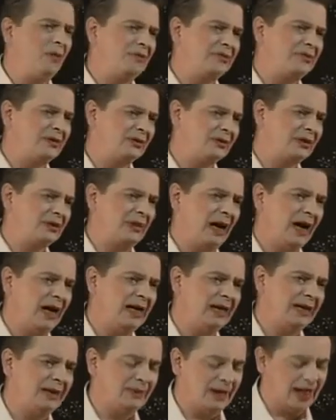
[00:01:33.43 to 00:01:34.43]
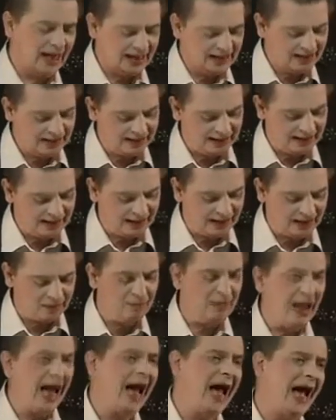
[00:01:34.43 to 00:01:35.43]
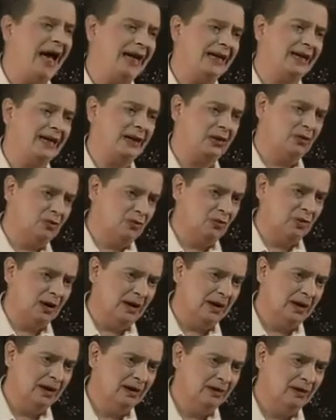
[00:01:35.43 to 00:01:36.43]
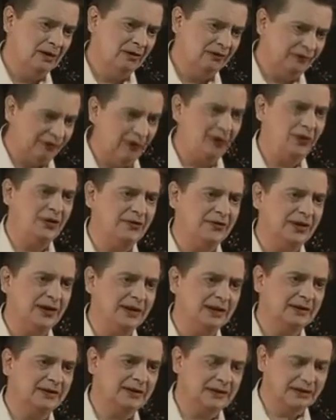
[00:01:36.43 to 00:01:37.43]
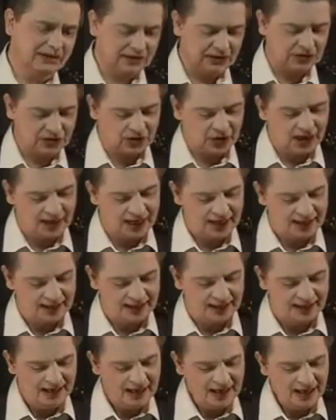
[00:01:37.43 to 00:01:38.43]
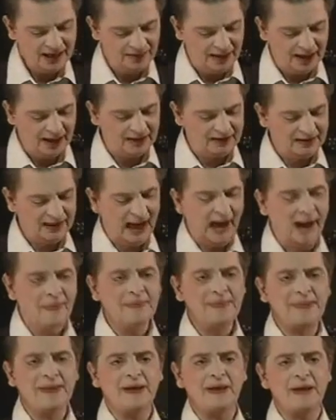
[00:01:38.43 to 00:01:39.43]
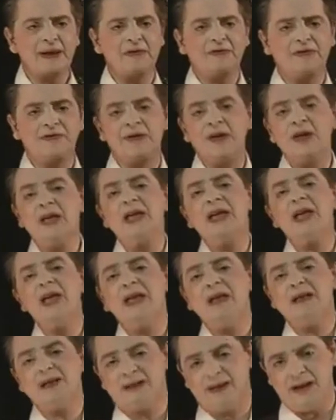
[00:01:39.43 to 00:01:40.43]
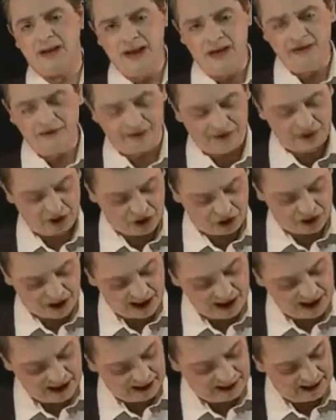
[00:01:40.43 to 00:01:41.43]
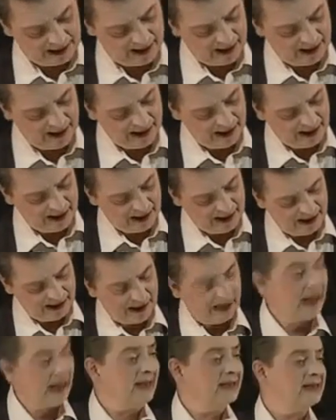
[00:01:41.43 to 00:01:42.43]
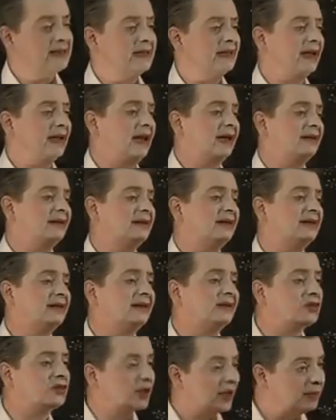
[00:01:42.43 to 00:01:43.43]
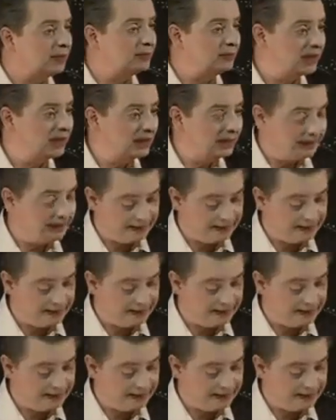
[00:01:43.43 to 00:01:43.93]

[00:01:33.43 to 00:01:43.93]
und im Allgemeinen die Germanen nur vollwertig erscheinen, während die anderen viel tiefer stehen. Er las gerade den Chamberlain.